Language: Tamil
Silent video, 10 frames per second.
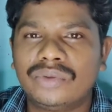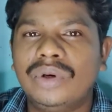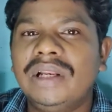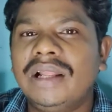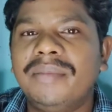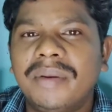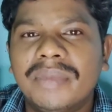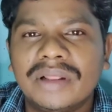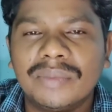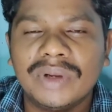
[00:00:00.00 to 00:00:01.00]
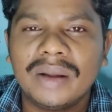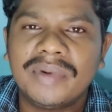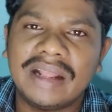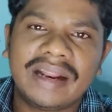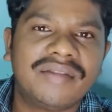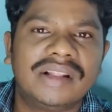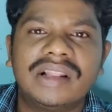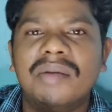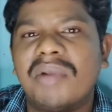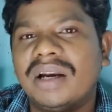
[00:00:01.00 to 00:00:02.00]
தொழிலையும் மேம்படுத்த முடியாமல் நிறையா
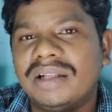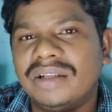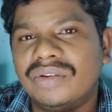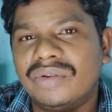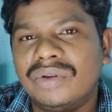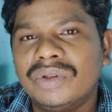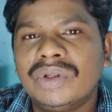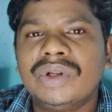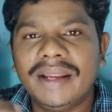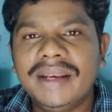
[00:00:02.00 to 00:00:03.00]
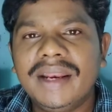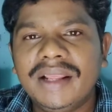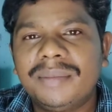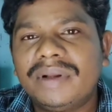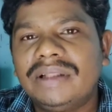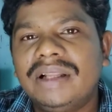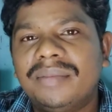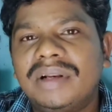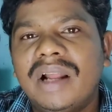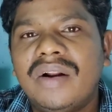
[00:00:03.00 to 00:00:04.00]
விதத்தில் மாட்டிக்கிட்டு இருக்கோம் இன்றைக்கி
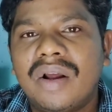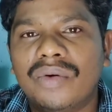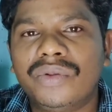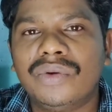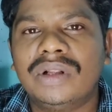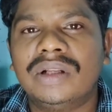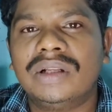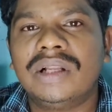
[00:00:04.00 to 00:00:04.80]
பார்த்தீங்க அப்படின்னா நான் வந்து ஒரு